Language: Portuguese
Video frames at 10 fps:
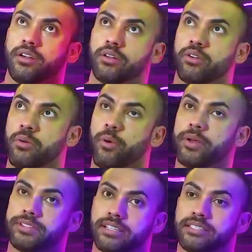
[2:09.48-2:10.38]
como eu
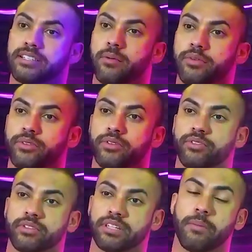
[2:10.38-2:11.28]
comecei a dançar muito novinho,
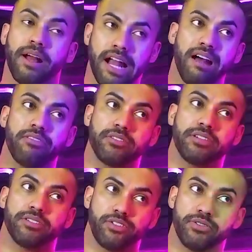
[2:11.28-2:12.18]
eu trabalhava
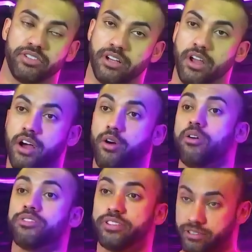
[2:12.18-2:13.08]
durante o dia.
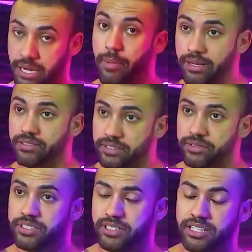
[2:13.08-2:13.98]
Hoje, eu trabalho durante
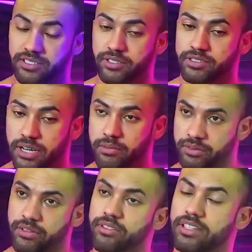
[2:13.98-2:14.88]
o dia, tá, gente? Eu, tra
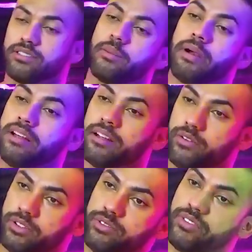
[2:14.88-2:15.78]
eu tra trabalho na
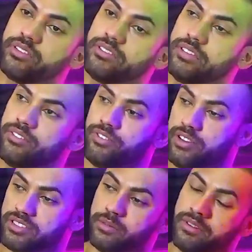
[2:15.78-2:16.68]
noite, no final
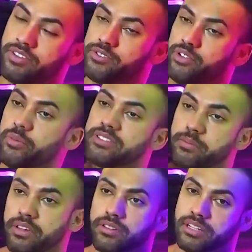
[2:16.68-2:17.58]
de semana faço show, mas
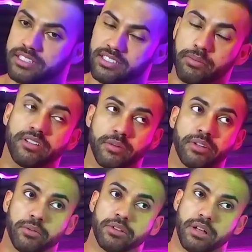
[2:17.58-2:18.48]
também durante a semana também
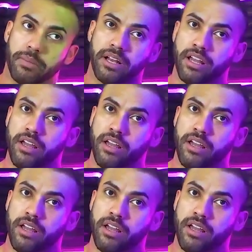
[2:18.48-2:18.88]
tenho meu trabalho.